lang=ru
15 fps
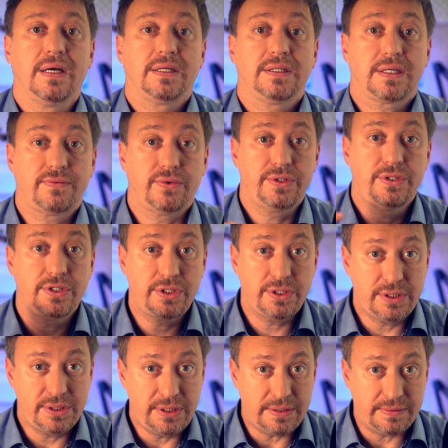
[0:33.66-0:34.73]
Так вот,
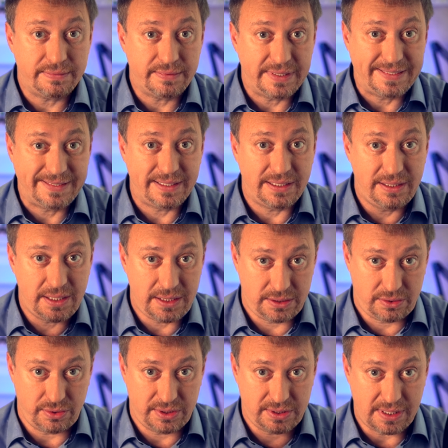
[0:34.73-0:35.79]
дижестив это
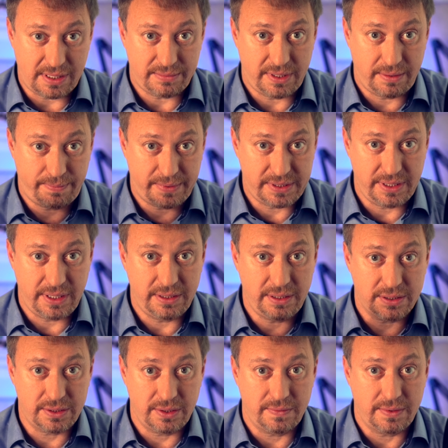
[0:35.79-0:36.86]
есть то самое
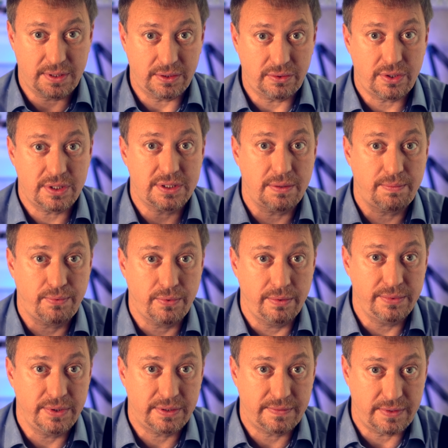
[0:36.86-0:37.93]
последнее слово, которое
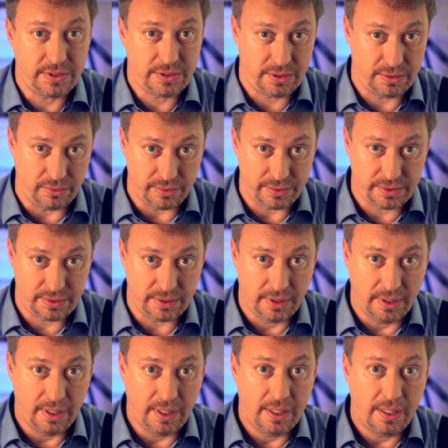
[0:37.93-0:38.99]
запомнят ваши гости.
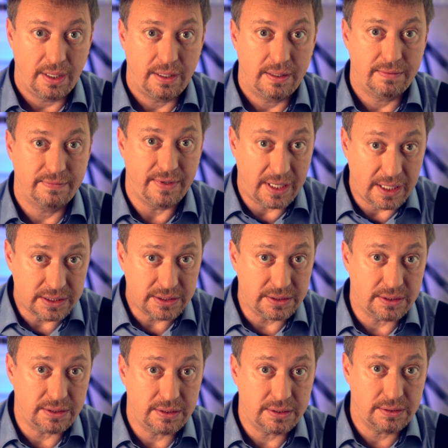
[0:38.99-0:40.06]

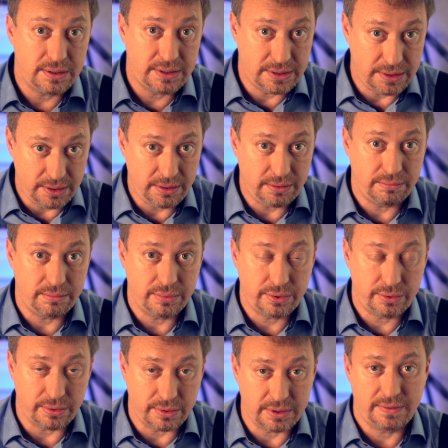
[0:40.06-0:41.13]
Важно с ним,
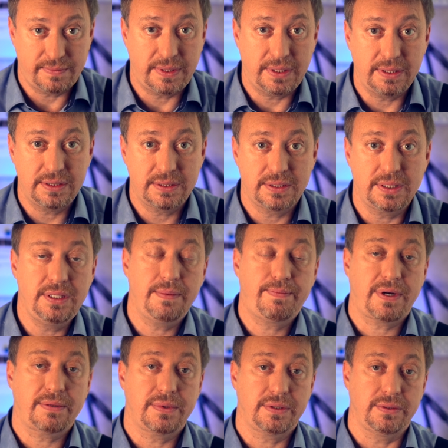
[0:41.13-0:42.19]
что называется, не
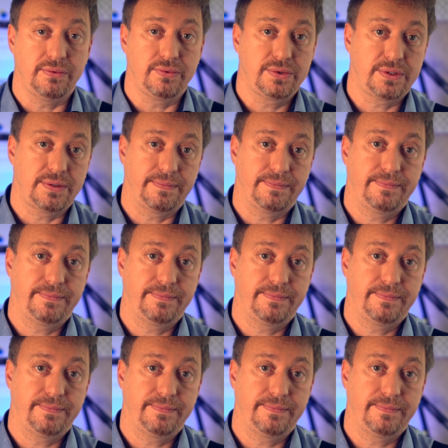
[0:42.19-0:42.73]
промахнуться.